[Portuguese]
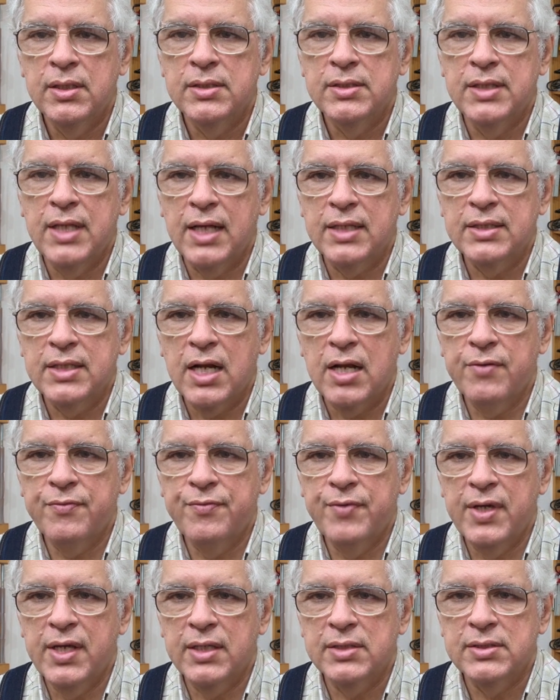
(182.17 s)
da
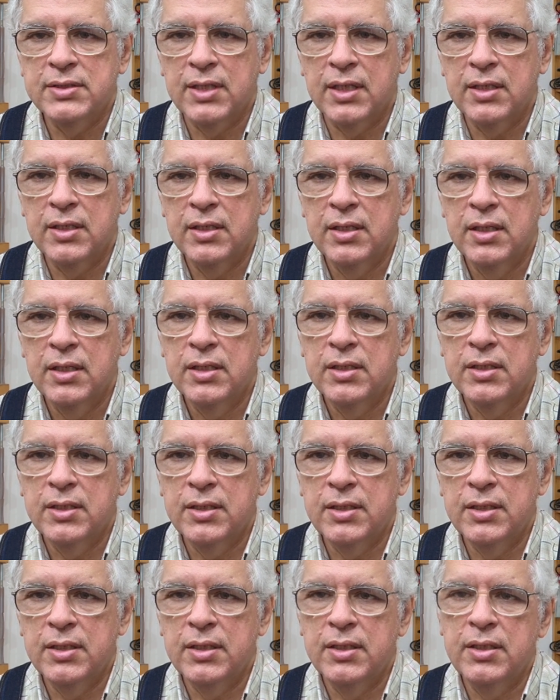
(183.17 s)
travessa
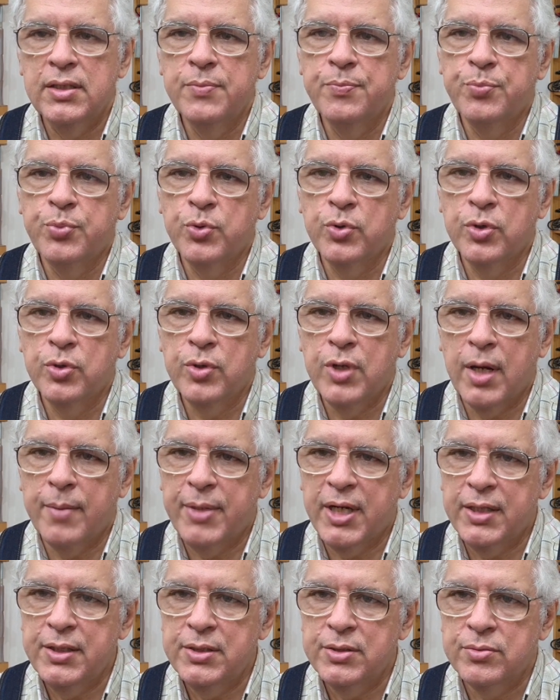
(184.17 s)
que empurra o
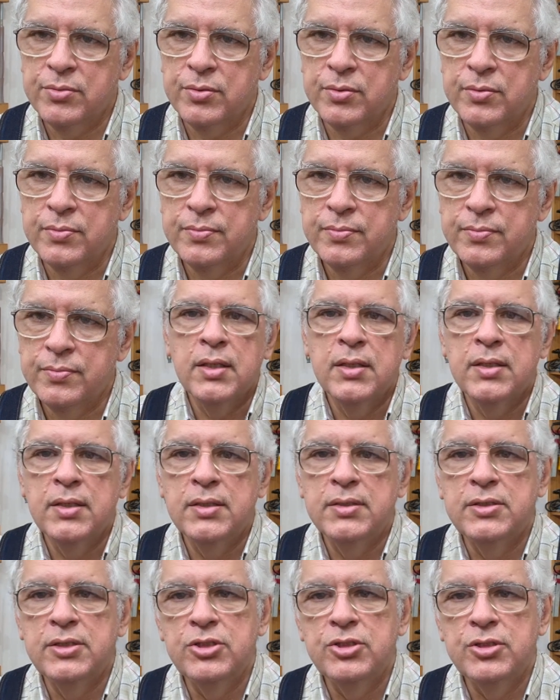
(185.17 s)
gabarito,
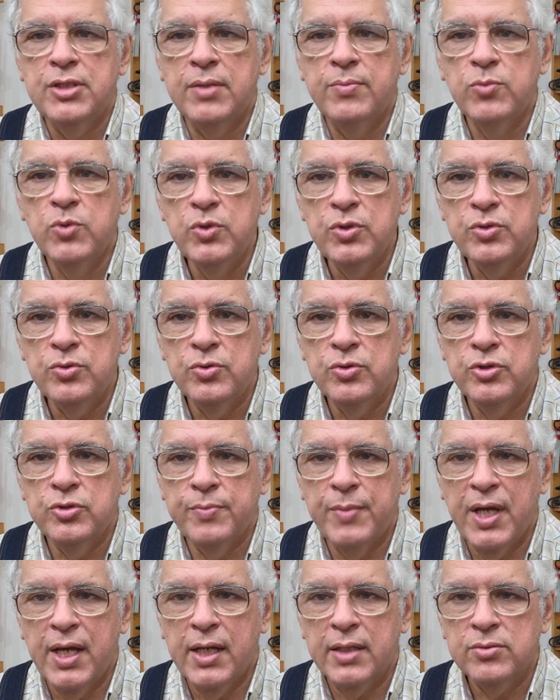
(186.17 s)
existem muitos
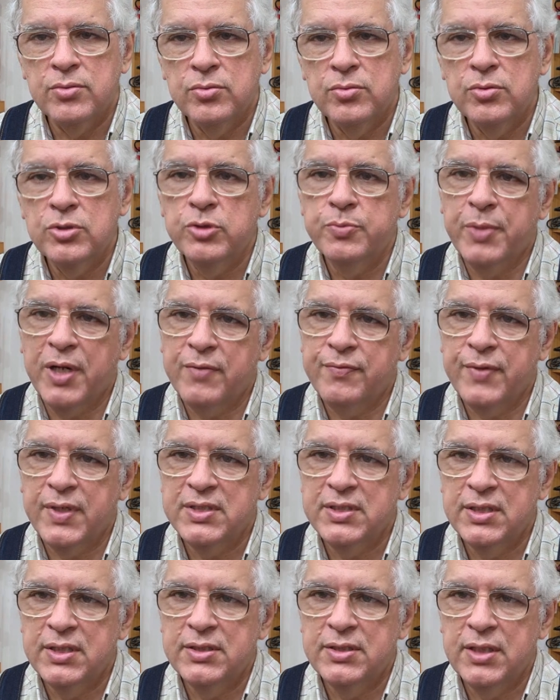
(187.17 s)
métodos para
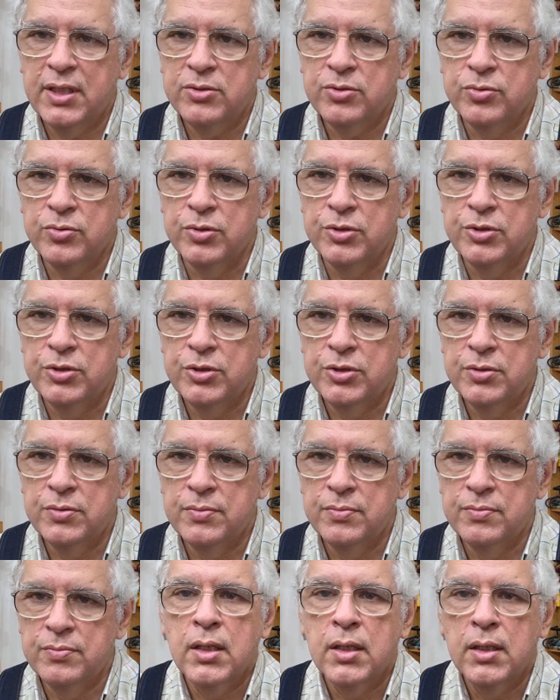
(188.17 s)
fazer esse ajuste.
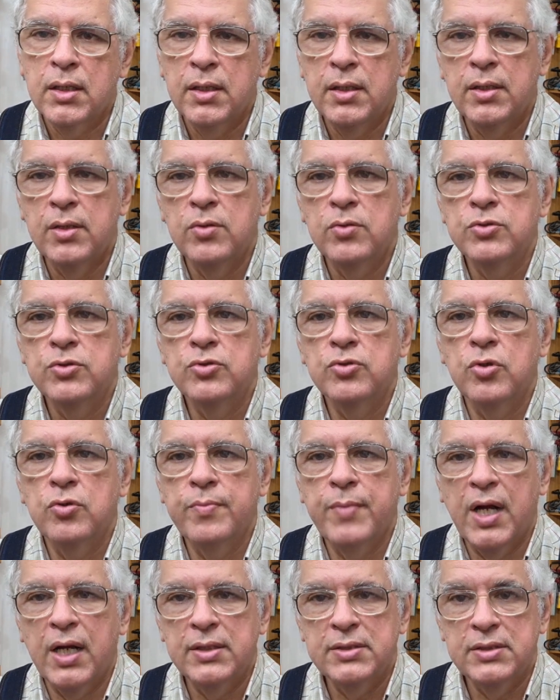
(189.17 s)
Eu sou
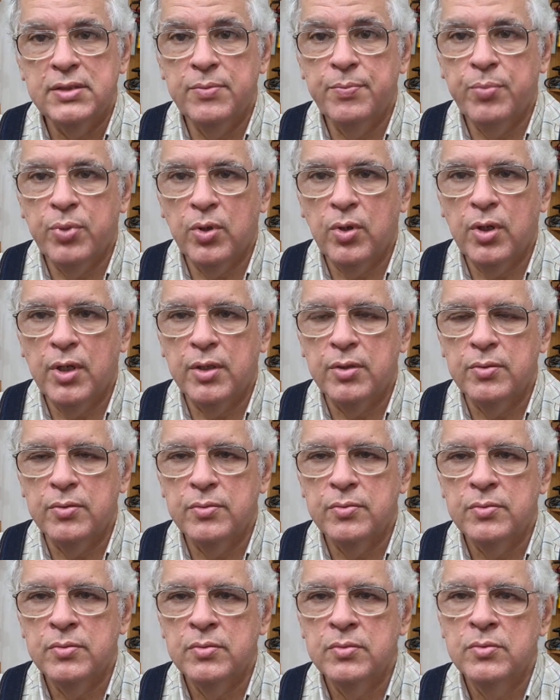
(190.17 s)
mais simplório.
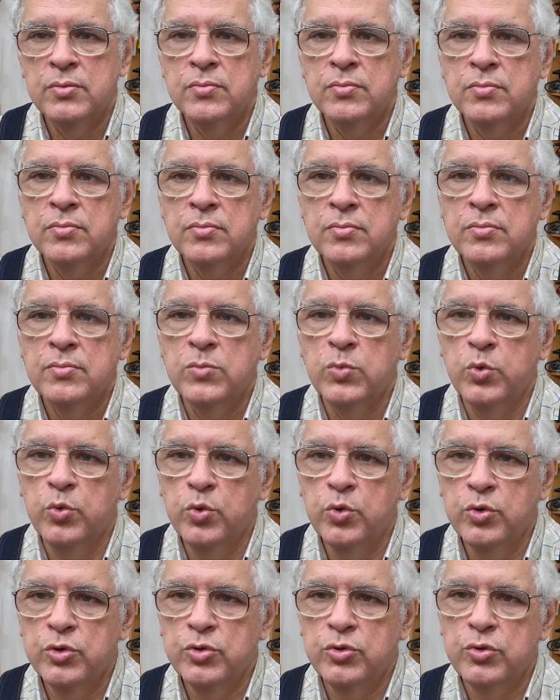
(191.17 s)

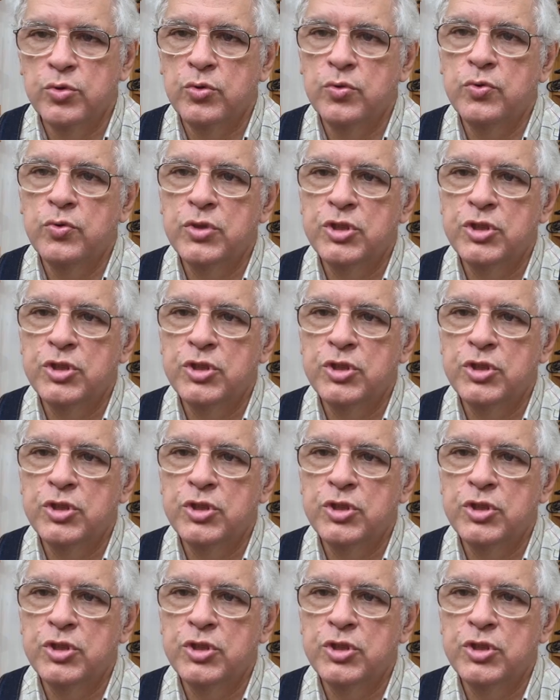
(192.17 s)
Uso um